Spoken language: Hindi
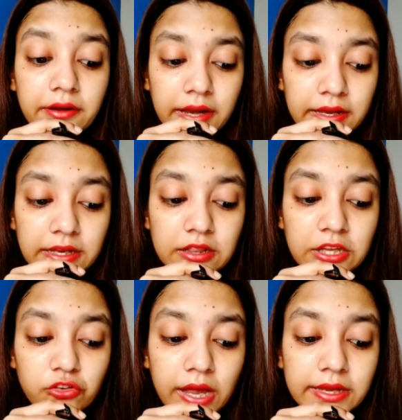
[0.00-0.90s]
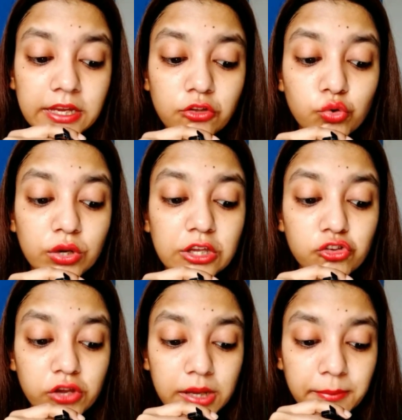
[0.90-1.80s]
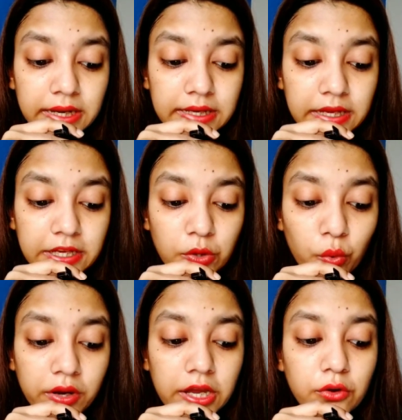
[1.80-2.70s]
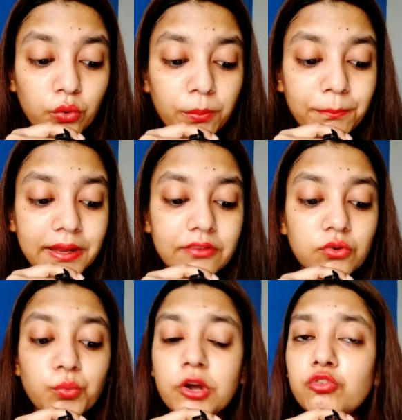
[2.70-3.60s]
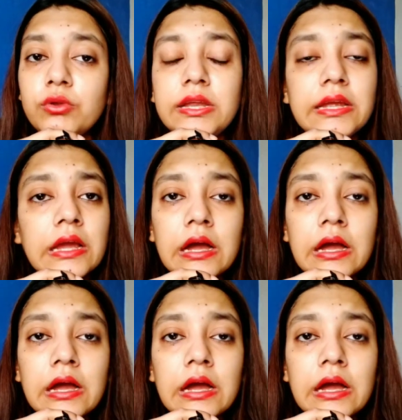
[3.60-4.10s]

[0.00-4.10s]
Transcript: training दी जाएगी जो कि छह महीने की होगी जाएगी ग्रुप बेस्ड वर्चुअली